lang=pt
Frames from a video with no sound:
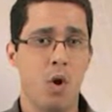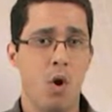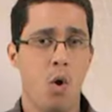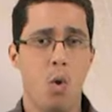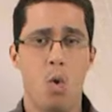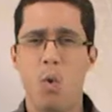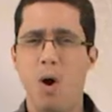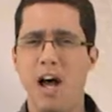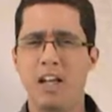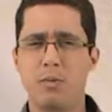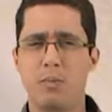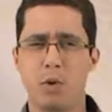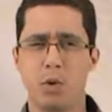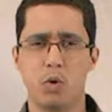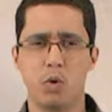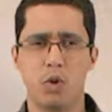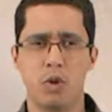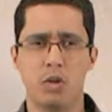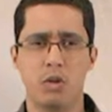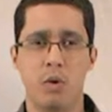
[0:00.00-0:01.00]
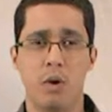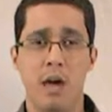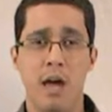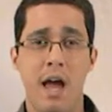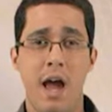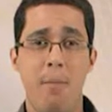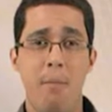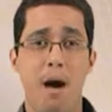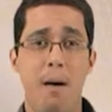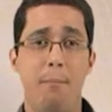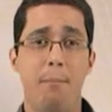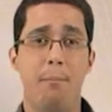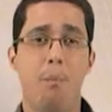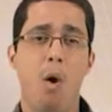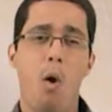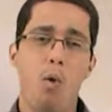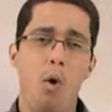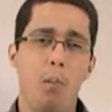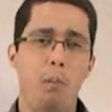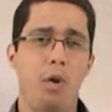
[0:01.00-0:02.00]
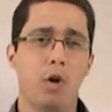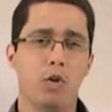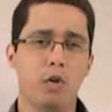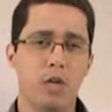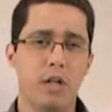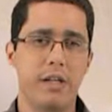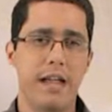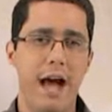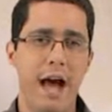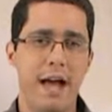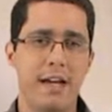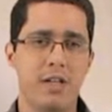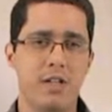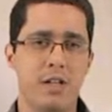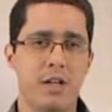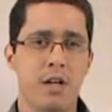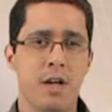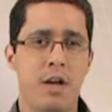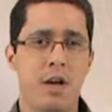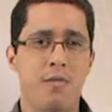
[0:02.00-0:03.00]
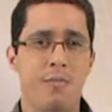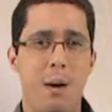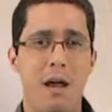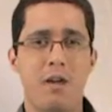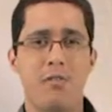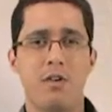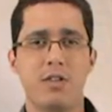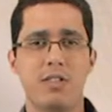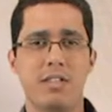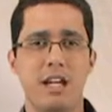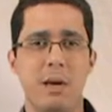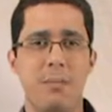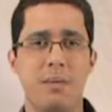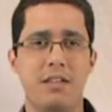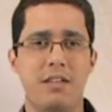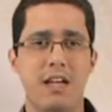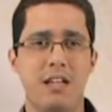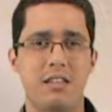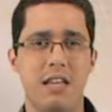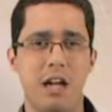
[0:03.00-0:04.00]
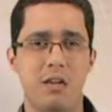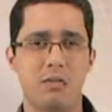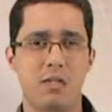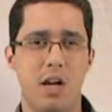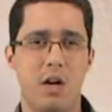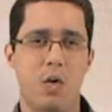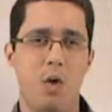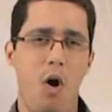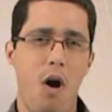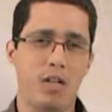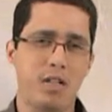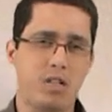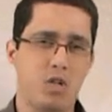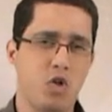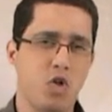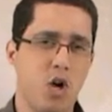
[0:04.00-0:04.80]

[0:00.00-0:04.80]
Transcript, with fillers: O quarto produto é uma boa oportunidade para você apresentar os recortes de